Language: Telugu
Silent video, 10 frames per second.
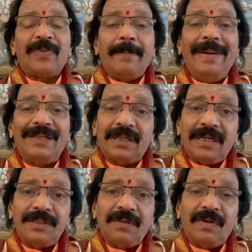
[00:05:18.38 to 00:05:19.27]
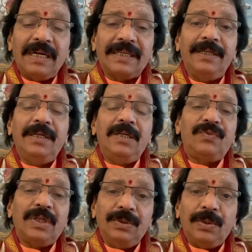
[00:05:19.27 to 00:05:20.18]
మేషరాశి వాళ్ళకి
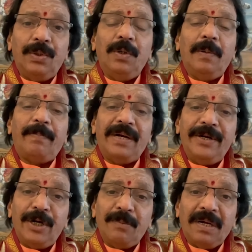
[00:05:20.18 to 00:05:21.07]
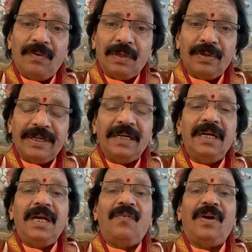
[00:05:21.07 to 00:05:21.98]
చంద్రుడు పన్నెండో భావంలో ఉంటే
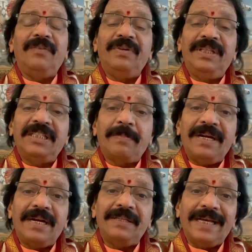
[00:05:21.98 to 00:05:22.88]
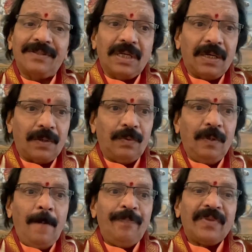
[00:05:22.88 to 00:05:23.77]
వాళ్ళు విదేశ పర్యటన చేస్తారు
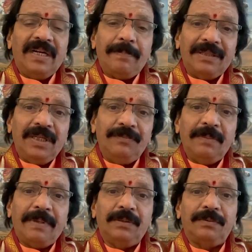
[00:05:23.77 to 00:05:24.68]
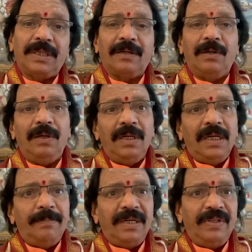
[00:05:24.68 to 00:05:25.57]
అంటే పద్దెనిమిది పంతొమ్మిది తారీఖులో
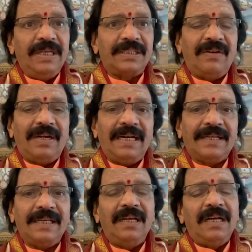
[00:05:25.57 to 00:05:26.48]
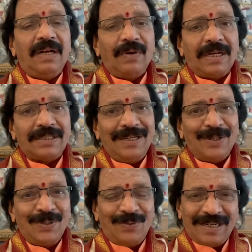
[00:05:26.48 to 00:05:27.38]
మీరు విదేశాలు వెళ్ళడానికి అవకాశాలు
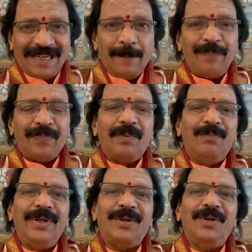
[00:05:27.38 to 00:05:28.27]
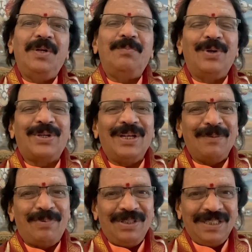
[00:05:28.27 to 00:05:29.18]
ఎక్కువ ఉన్నాయి మీరు ముఖ్యంగా
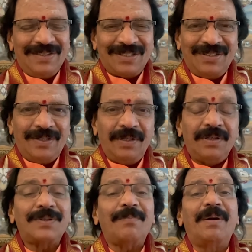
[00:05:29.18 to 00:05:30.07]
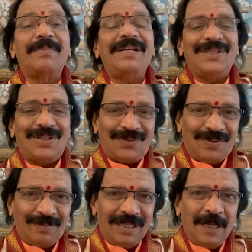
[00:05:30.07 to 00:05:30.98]
పూజించవలసిన దేవుడు సుబ్రహ్మణ్యేశ్వర
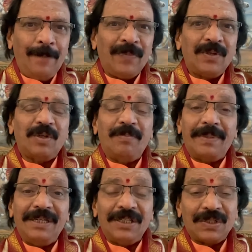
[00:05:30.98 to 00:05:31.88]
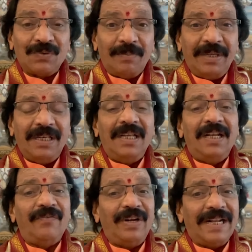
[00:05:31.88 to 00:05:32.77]
స్వామి సుబ్రహ్మణ్యేశ్వర స్వామి
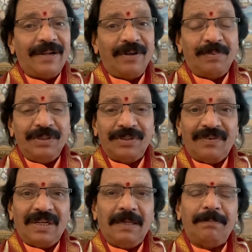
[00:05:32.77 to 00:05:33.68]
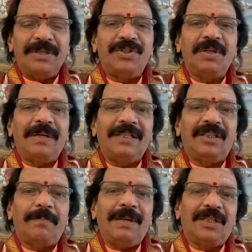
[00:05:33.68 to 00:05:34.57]
వినాయకుడిని పూజించడం వల్ల మంచి
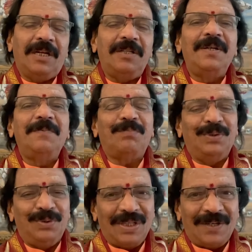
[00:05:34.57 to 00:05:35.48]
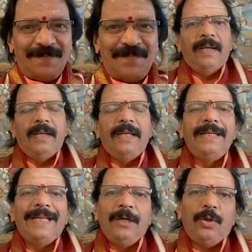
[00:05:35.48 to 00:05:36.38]
మరింత ఫలితాలు పొందుతారు ఈ
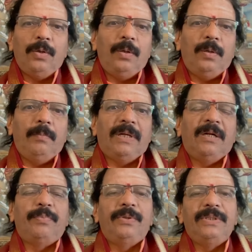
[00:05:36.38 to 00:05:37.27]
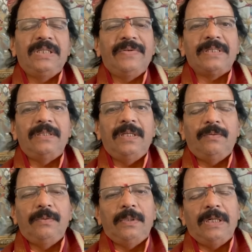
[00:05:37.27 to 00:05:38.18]
నెలలో మన పూజించవలసిన
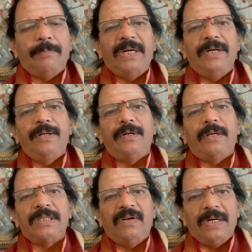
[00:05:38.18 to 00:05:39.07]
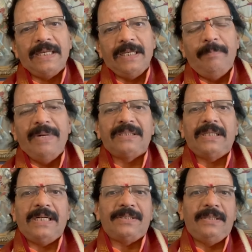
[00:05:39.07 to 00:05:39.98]
దేవుడు అంటే పన్నెండో రాశుల వాళ్ళకి
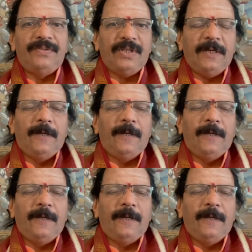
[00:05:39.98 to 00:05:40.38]
మేషరాశి నుంచి